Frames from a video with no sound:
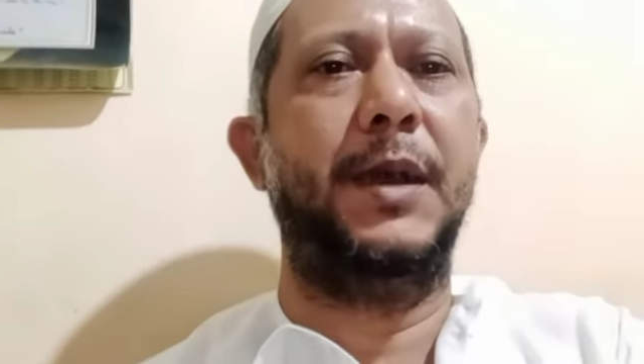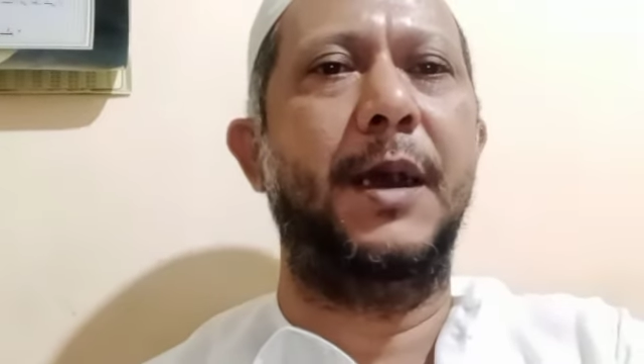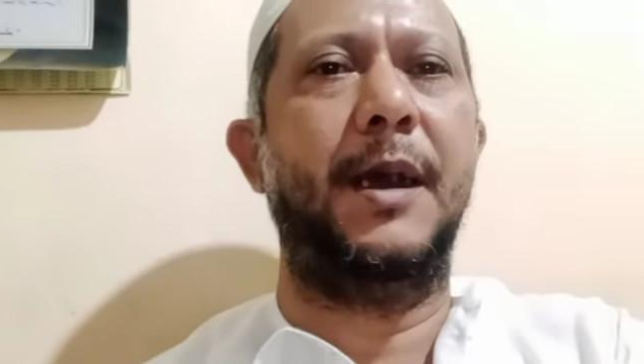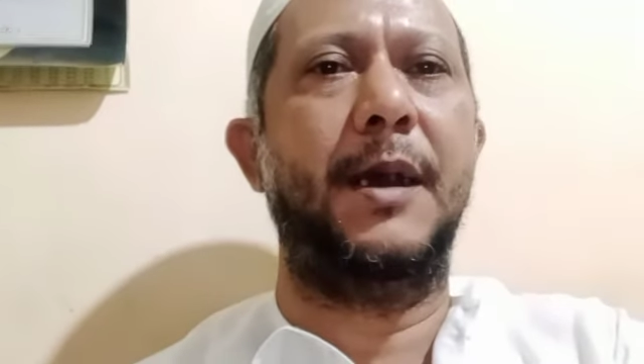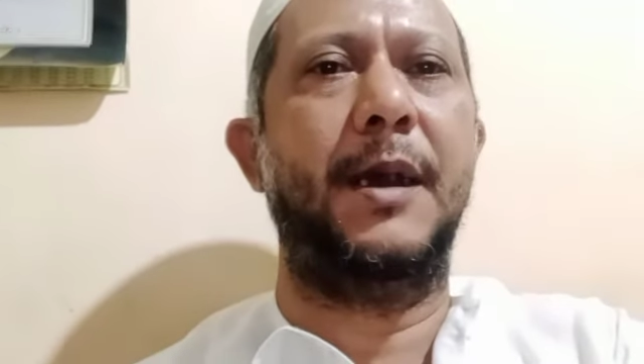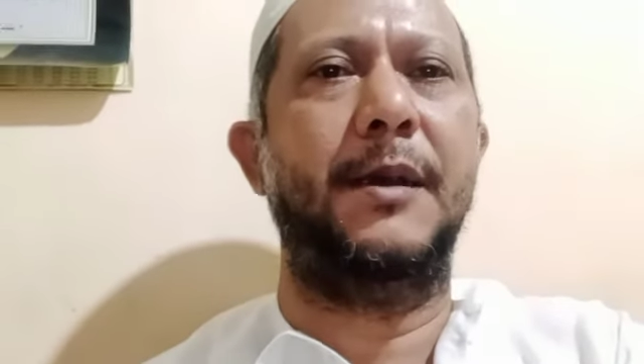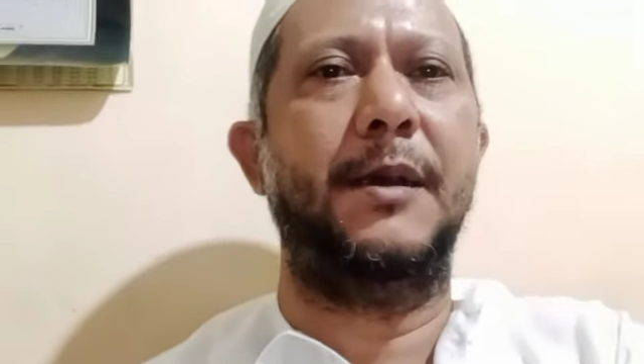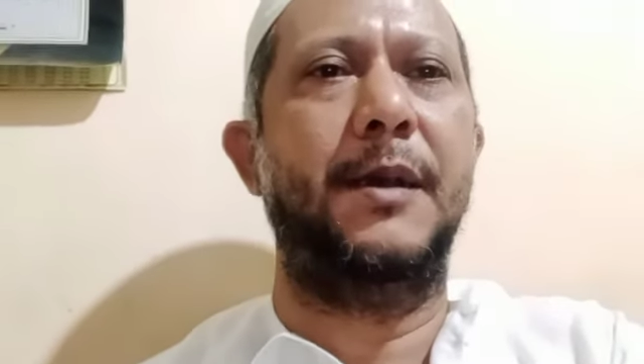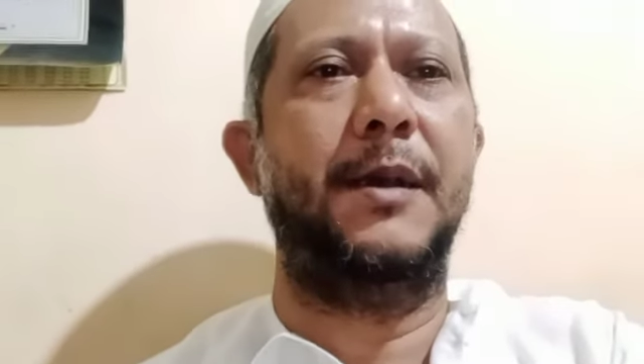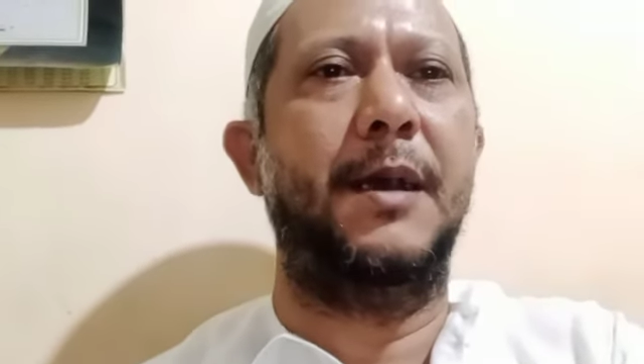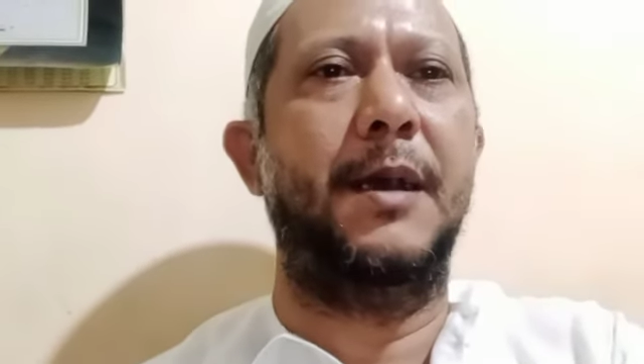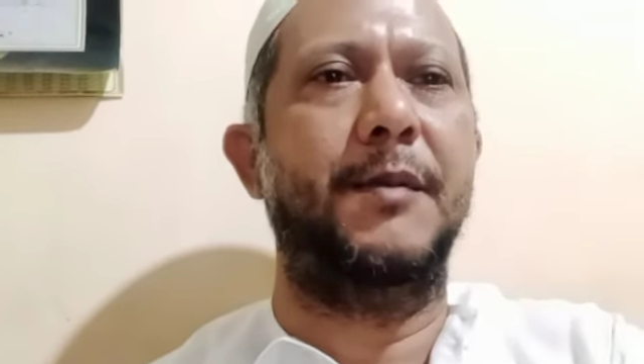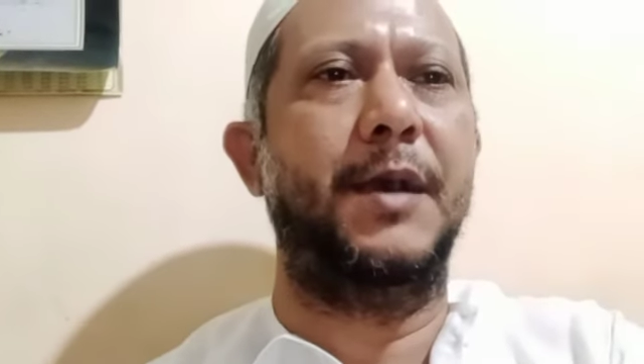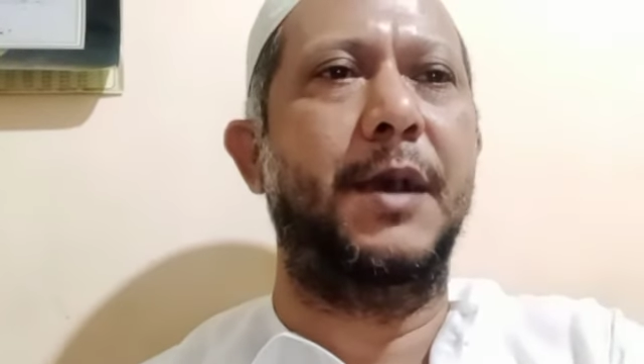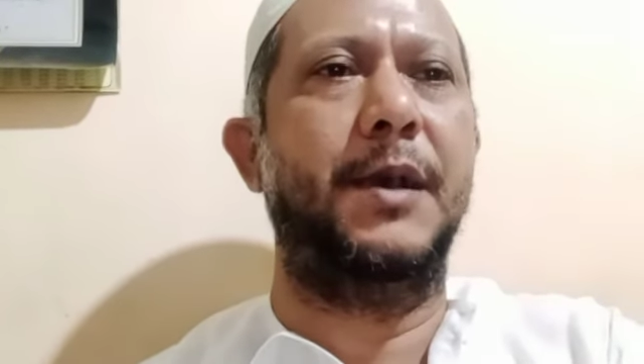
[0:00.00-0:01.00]
wa
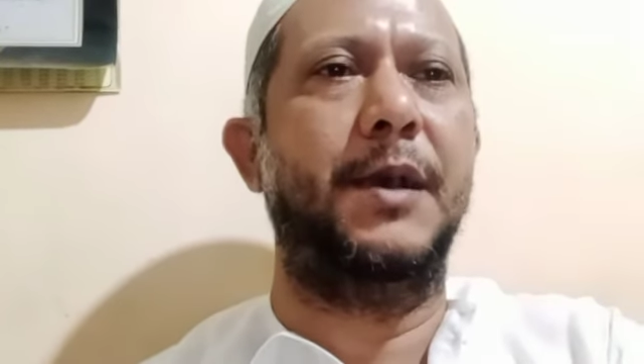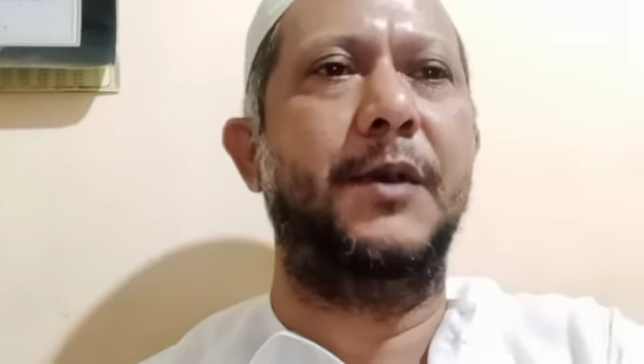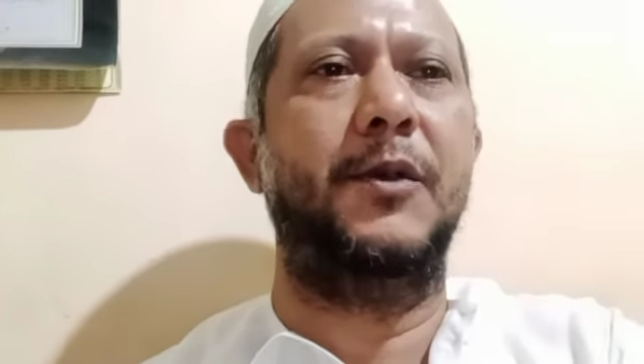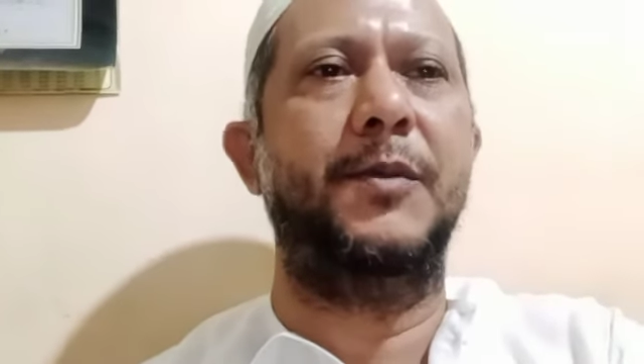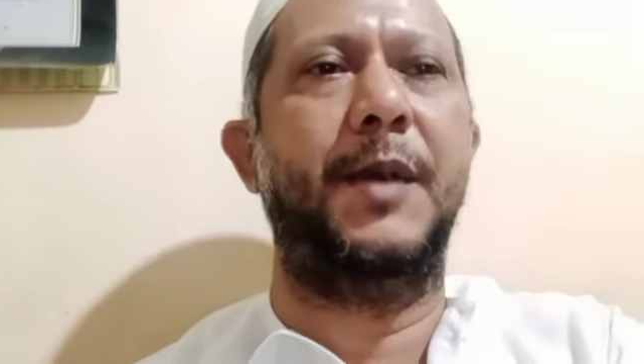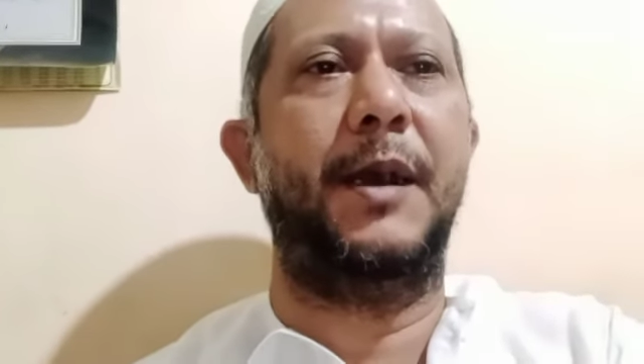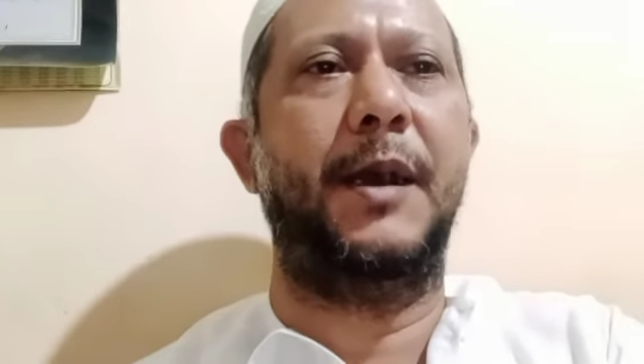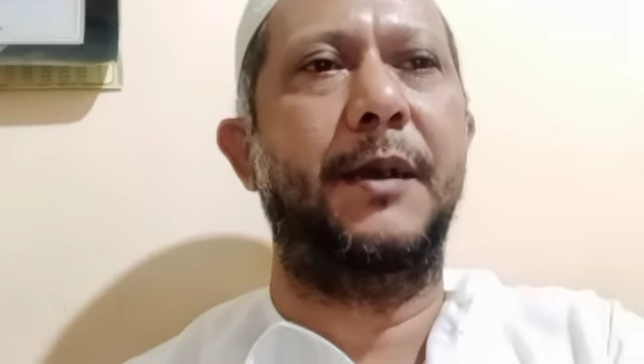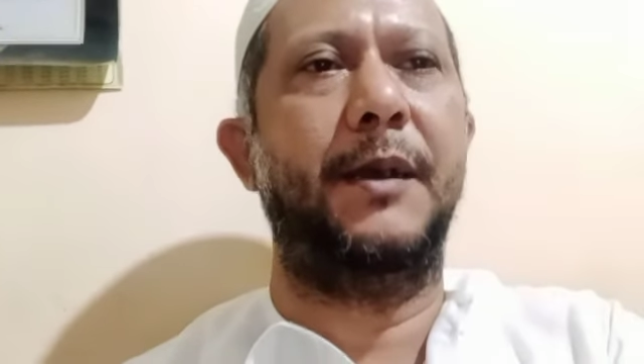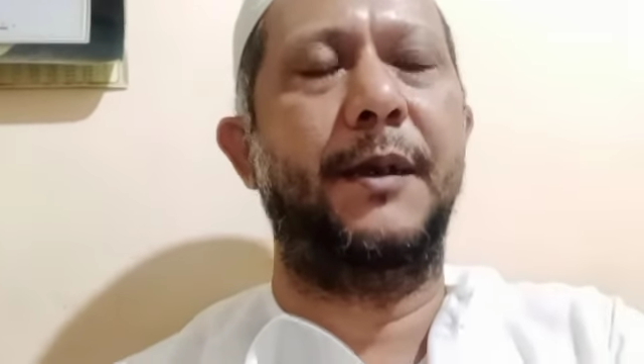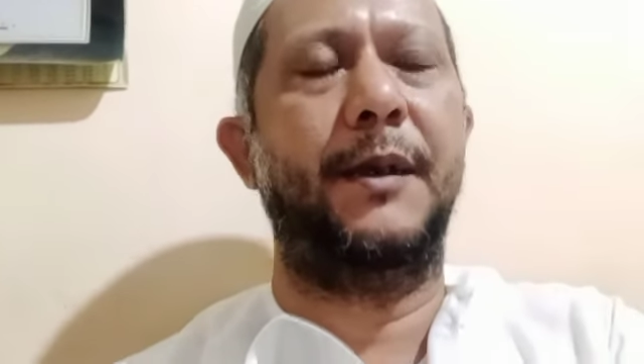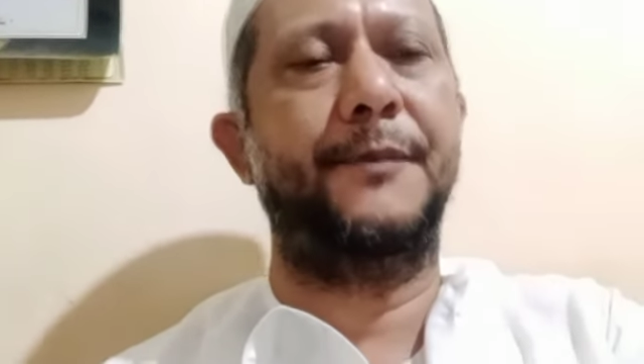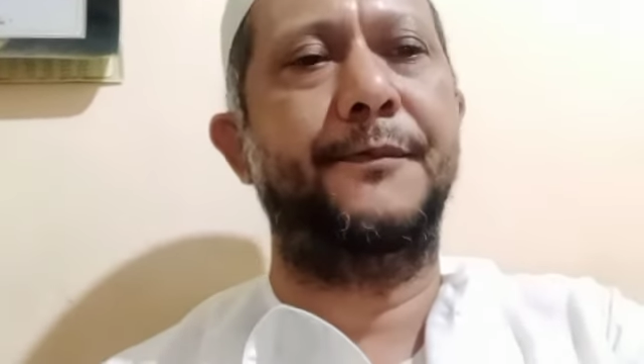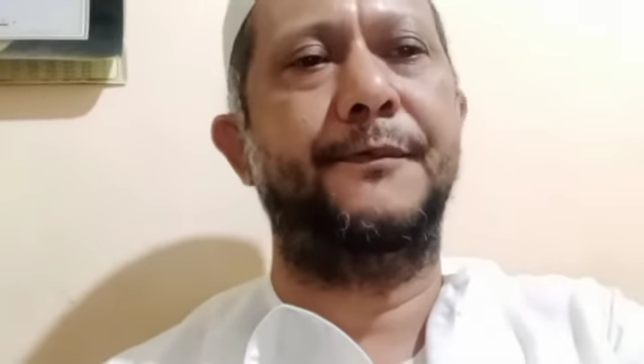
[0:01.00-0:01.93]
rakanu bil arkan.